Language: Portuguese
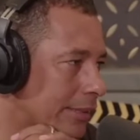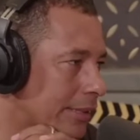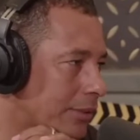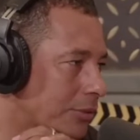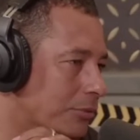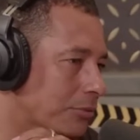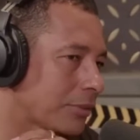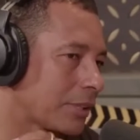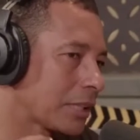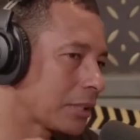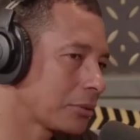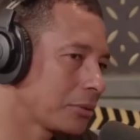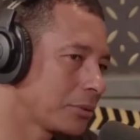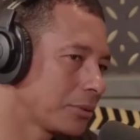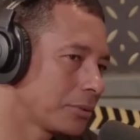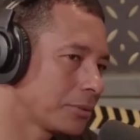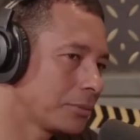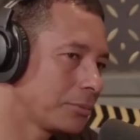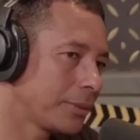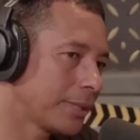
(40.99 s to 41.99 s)
ele não
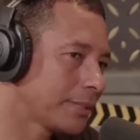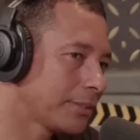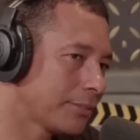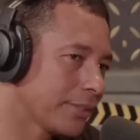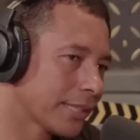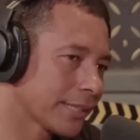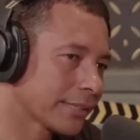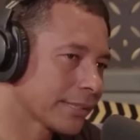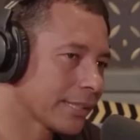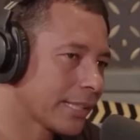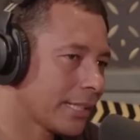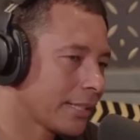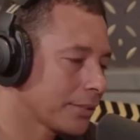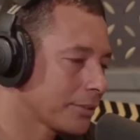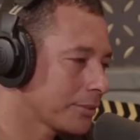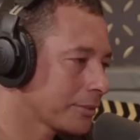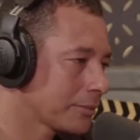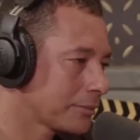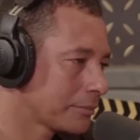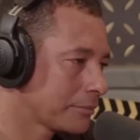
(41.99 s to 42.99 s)
falou do
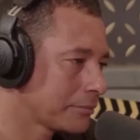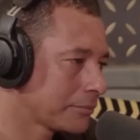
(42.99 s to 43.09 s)
adversário,